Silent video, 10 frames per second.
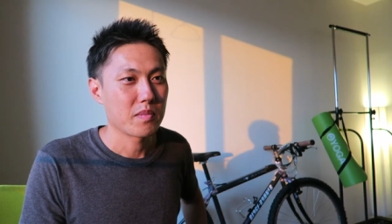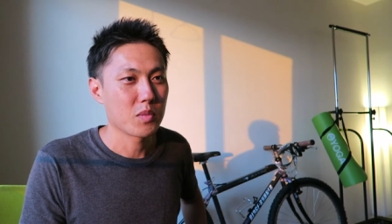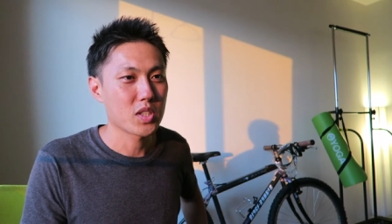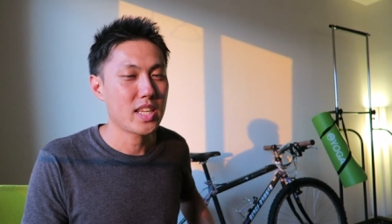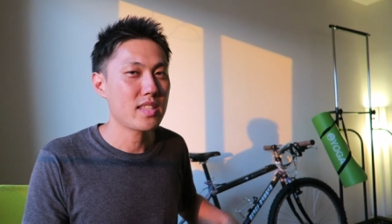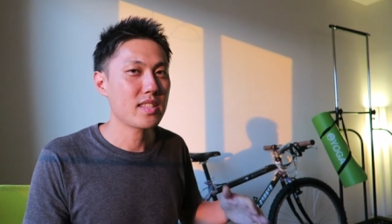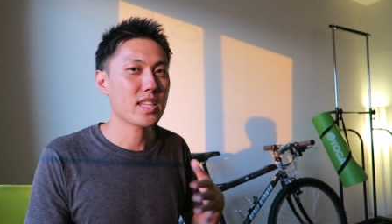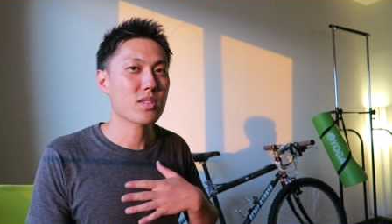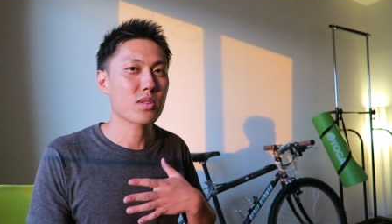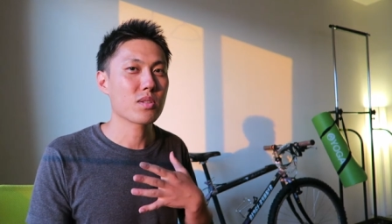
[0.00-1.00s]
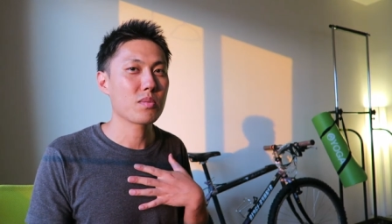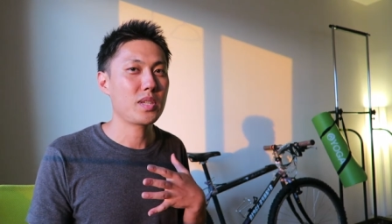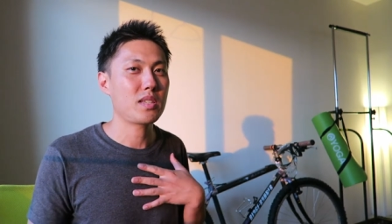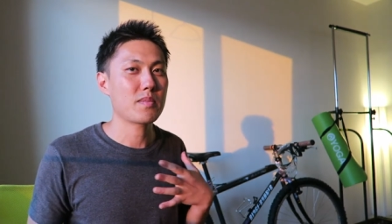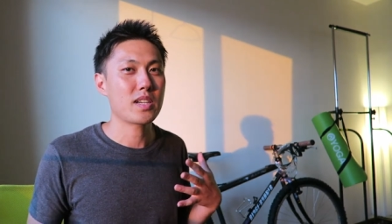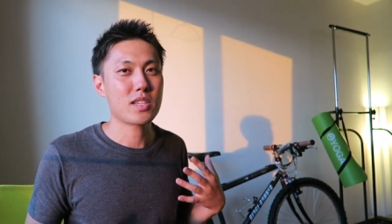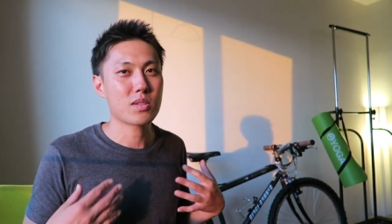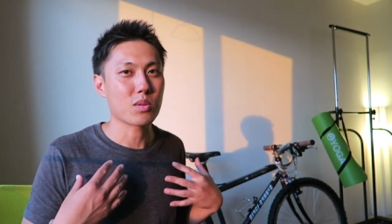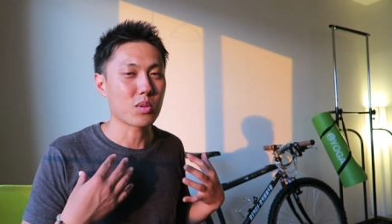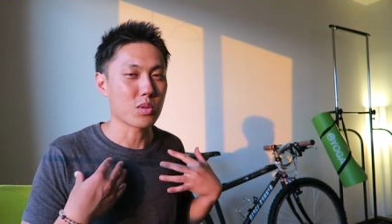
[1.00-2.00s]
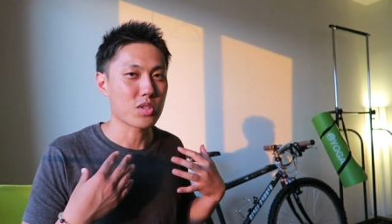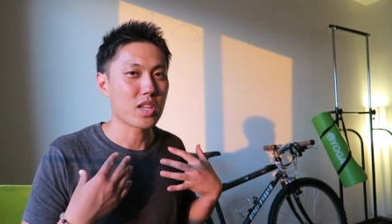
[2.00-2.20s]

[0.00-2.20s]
もう全然そのミニマリストと